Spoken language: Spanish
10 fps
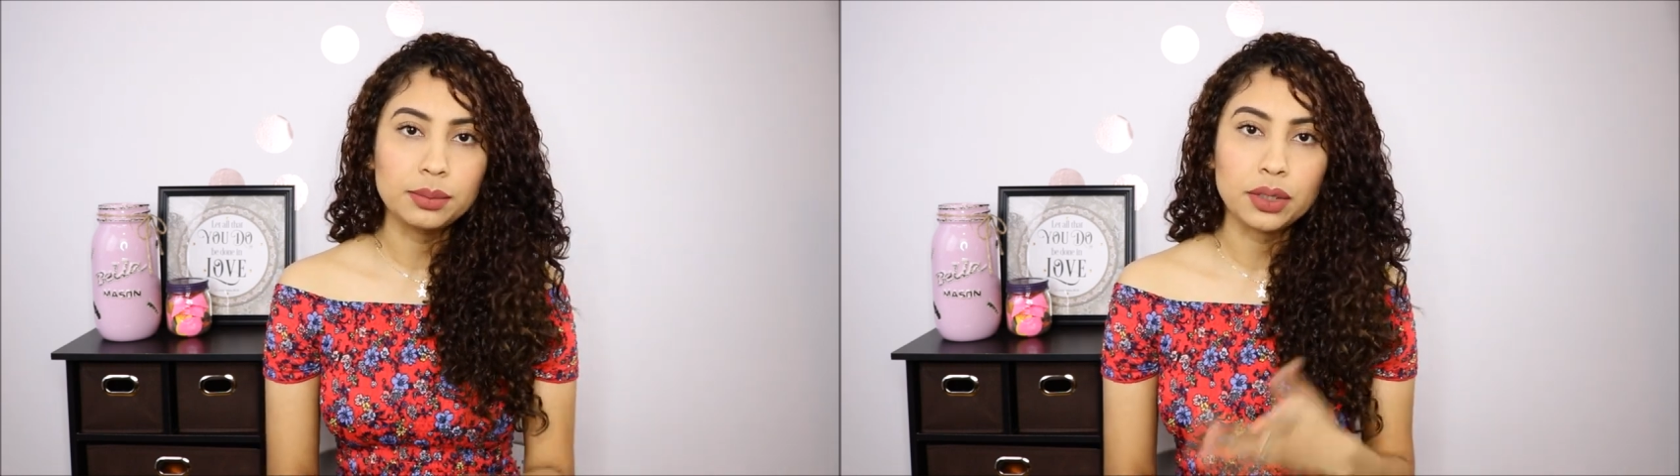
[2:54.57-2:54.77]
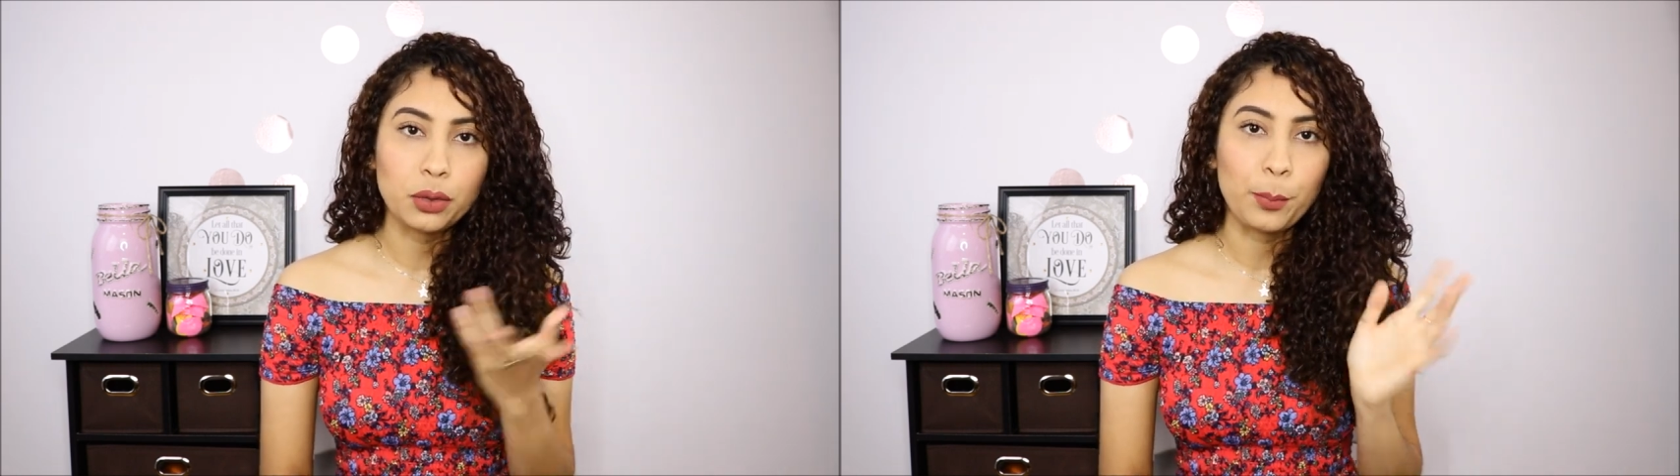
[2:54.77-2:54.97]

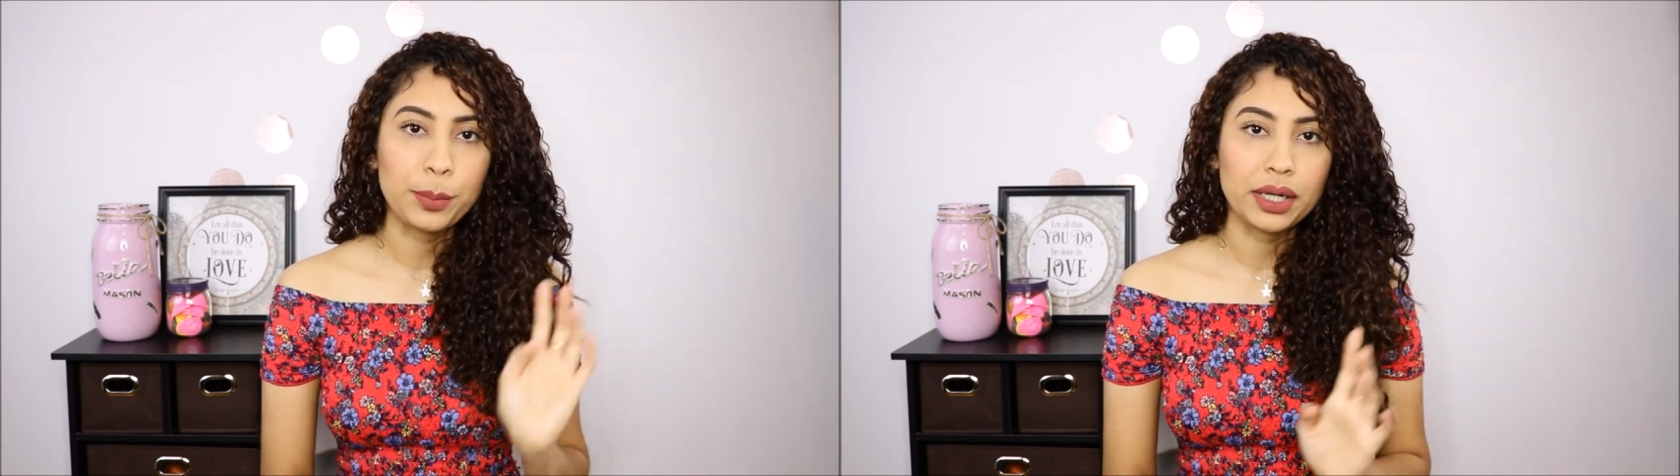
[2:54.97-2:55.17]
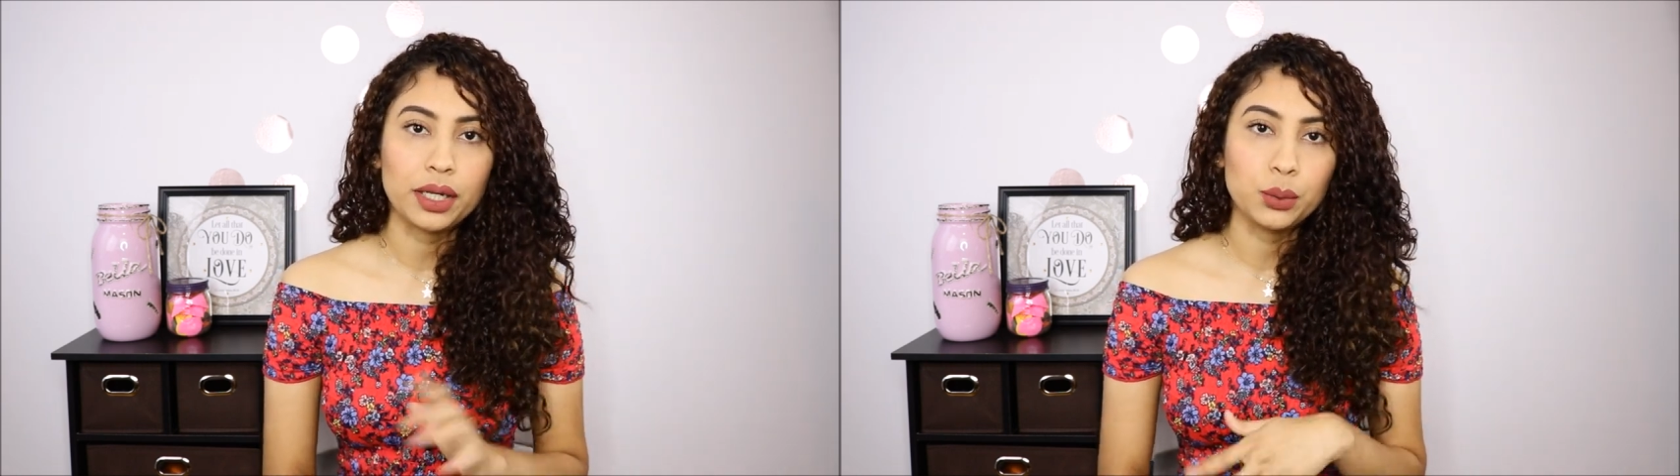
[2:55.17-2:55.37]
me
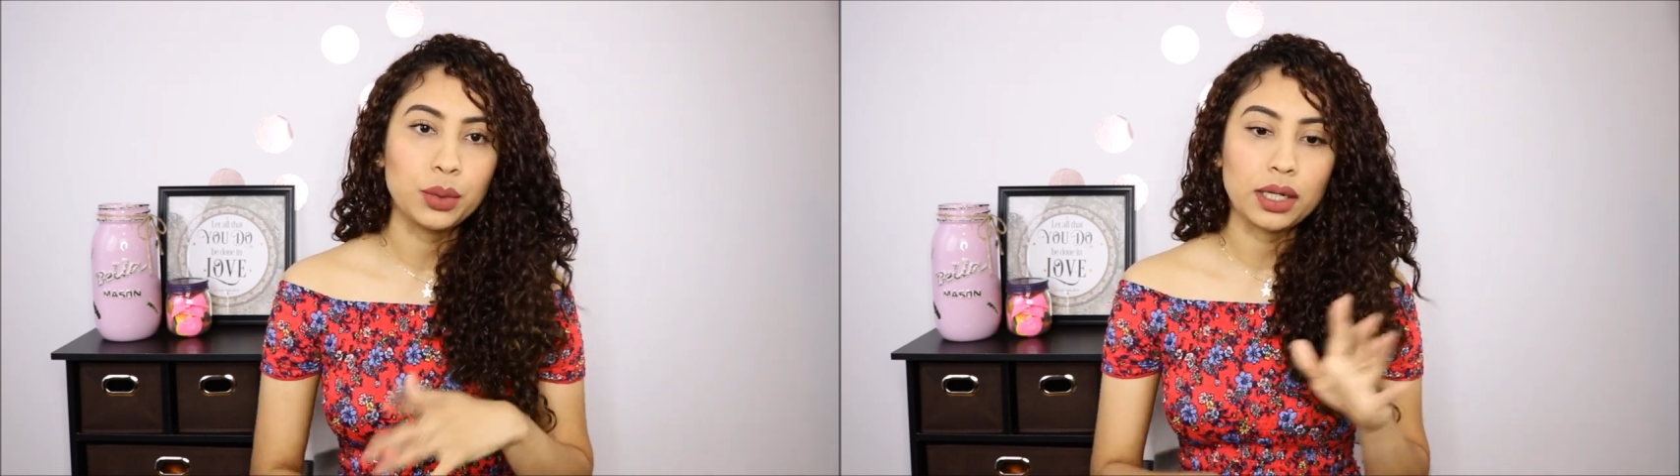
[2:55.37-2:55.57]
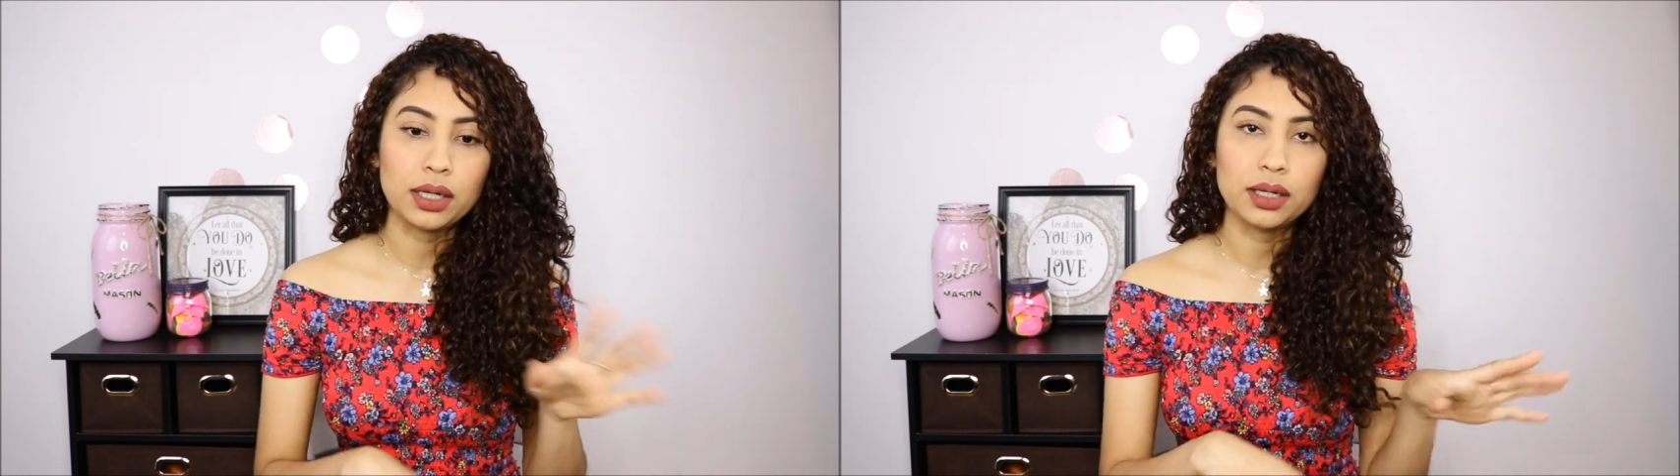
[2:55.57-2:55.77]
compré
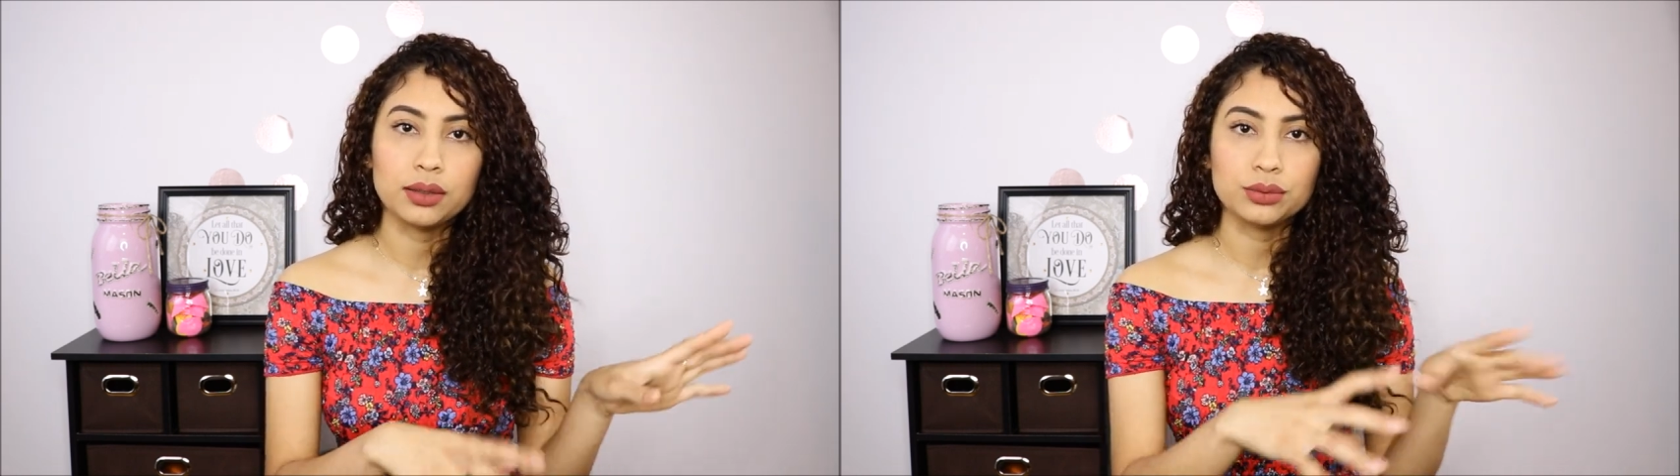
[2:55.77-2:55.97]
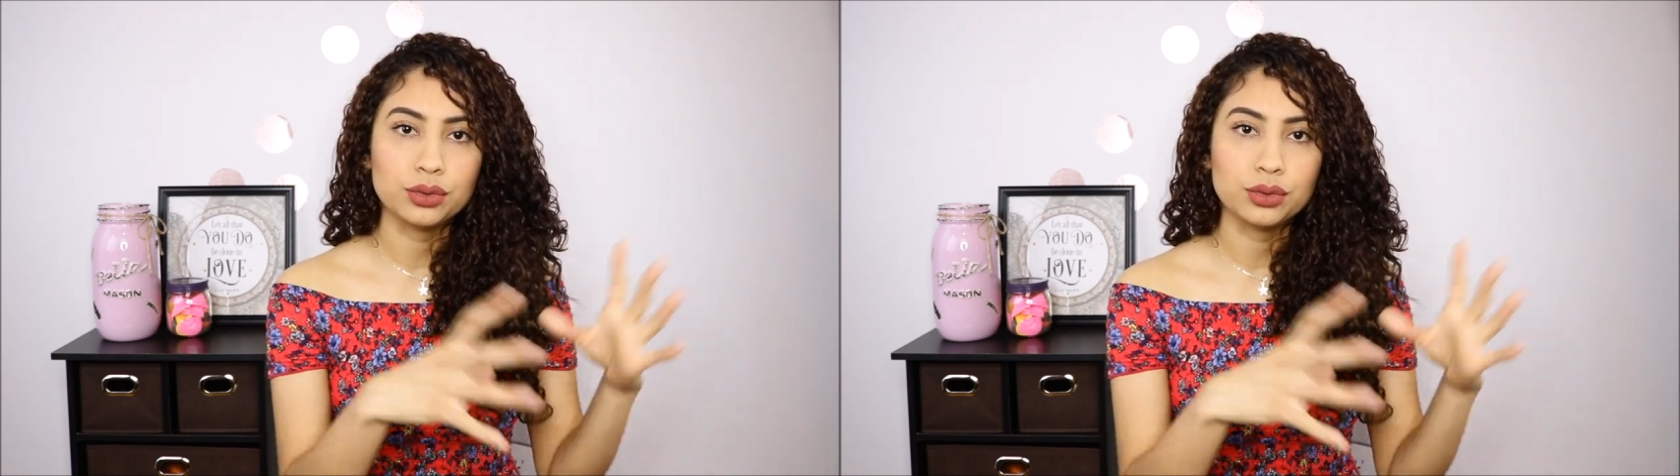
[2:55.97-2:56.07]
una,